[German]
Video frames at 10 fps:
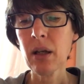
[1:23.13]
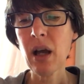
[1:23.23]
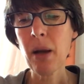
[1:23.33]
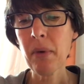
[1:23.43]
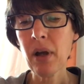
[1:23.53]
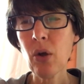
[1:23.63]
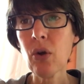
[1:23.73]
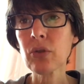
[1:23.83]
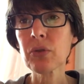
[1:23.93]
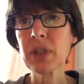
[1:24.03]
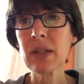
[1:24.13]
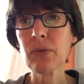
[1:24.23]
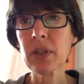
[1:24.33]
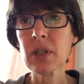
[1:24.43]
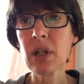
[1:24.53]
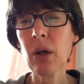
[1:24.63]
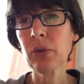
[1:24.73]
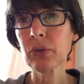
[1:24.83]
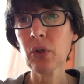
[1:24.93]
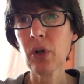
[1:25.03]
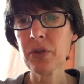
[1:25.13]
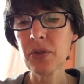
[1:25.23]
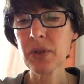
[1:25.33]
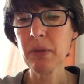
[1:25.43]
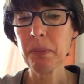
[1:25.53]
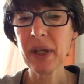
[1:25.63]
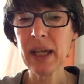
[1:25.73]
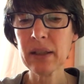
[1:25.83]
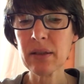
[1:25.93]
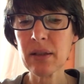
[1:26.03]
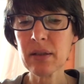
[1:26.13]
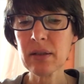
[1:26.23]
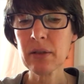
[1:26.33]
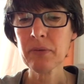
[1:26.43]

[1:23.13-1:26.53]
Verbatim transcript: aber auch durch das Vertrauen Gottes geprägt ist.